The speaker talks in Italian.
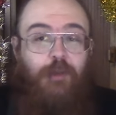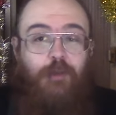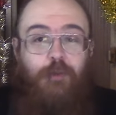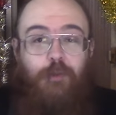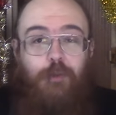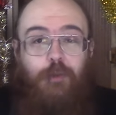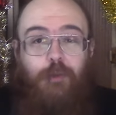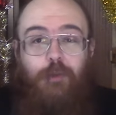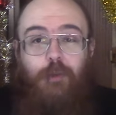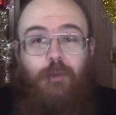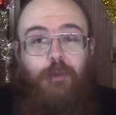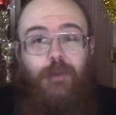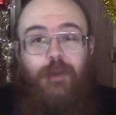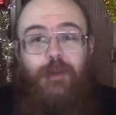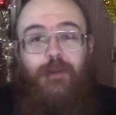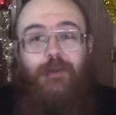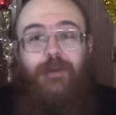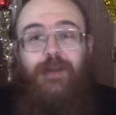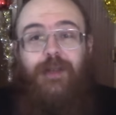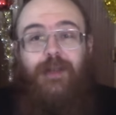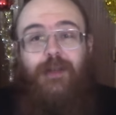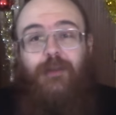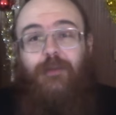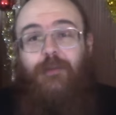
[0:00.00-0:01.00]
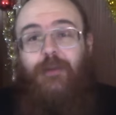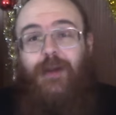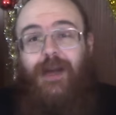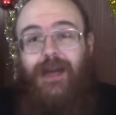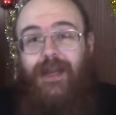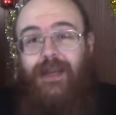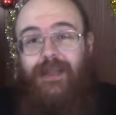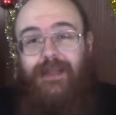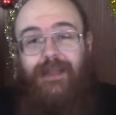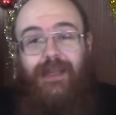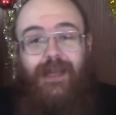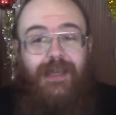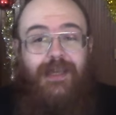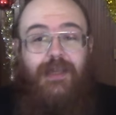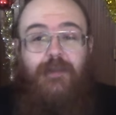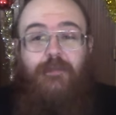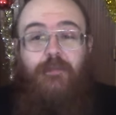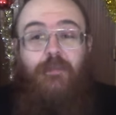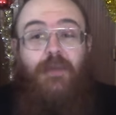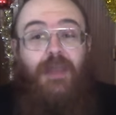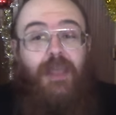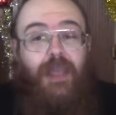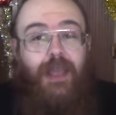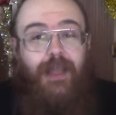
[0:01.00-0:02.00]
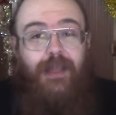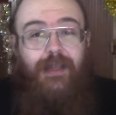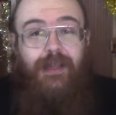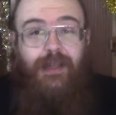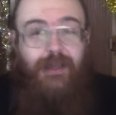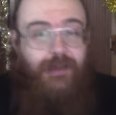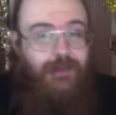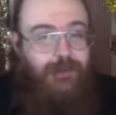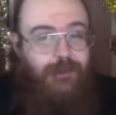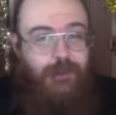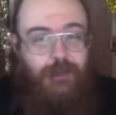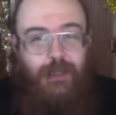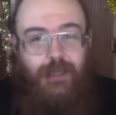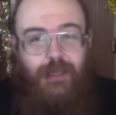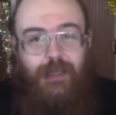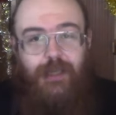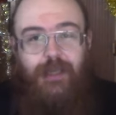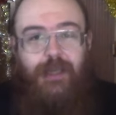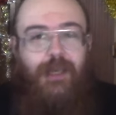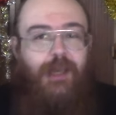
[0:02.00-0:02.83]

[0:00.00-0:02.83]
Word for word: tutto quello che riguarda i PNG